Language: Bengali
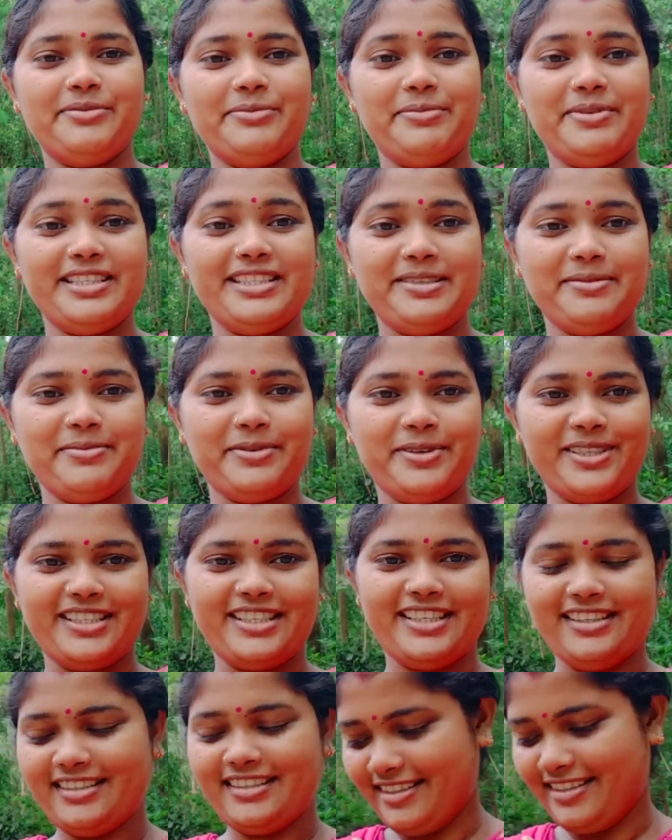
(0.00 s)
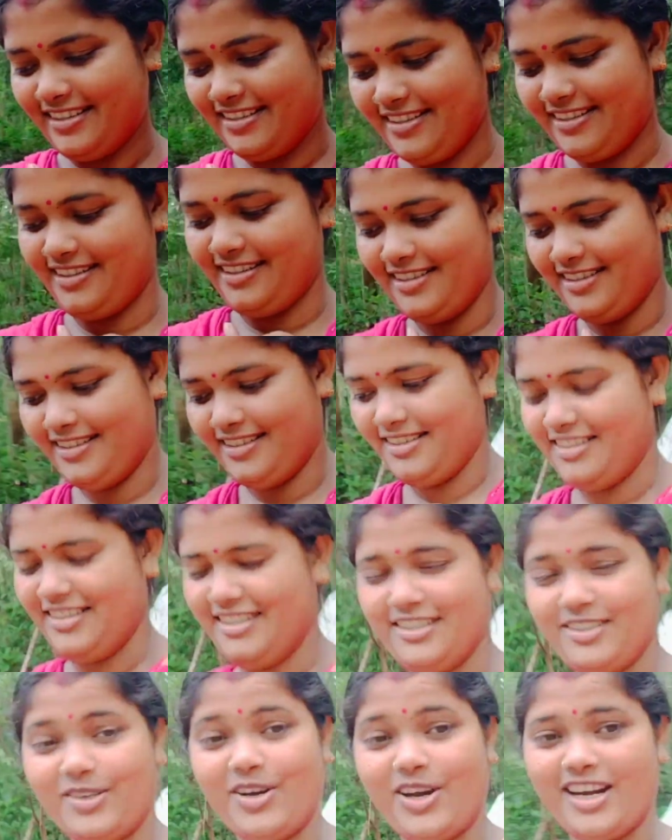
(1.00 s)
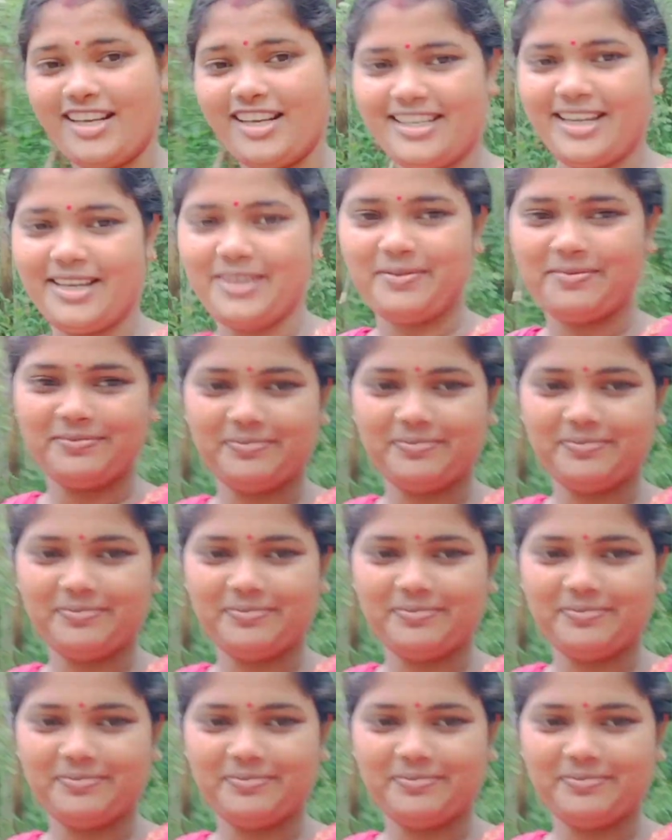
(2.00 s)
বৃষ্টি পড়ছে ঘরে যাই